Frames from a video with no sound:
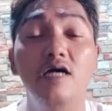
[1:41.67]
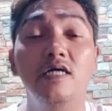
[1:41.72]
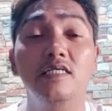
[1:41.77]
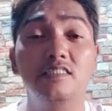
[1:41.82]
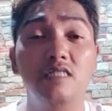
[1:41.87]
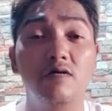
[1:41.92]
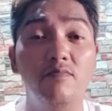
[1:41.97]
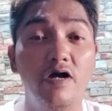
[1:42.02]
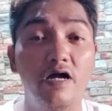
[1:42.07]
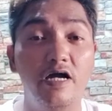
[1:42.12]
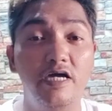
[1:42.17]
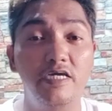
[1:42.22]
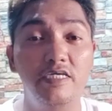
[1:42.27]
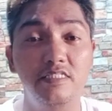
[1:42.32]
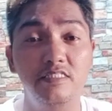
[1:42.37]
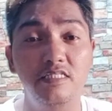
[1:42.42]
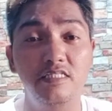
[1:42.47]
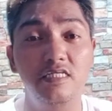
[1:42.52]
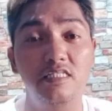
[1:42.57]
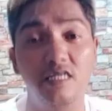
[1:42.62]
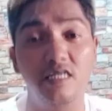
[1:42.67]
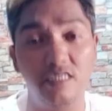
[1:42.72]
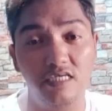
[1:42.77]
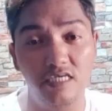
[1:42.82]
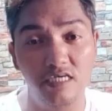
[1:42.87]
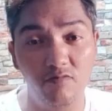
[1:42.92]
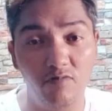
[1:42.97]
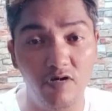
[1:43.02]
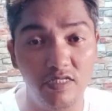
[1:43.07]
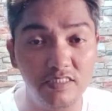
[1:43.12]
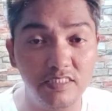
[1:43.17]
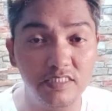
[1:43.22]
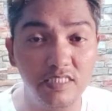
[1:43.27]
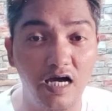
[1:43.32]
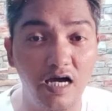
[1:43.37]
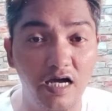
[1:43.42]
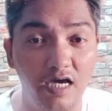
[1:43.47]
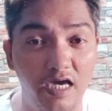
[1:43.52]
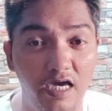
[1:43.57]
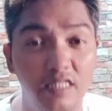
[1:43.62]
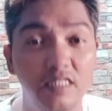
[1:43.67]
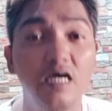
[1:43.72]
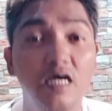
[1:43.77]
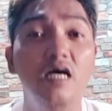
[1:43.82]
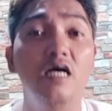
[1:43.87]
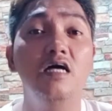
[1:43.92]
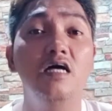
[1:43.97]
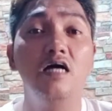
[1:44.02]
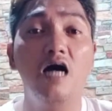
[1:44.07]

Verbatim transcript: sa mga hindi nang iwan sa akin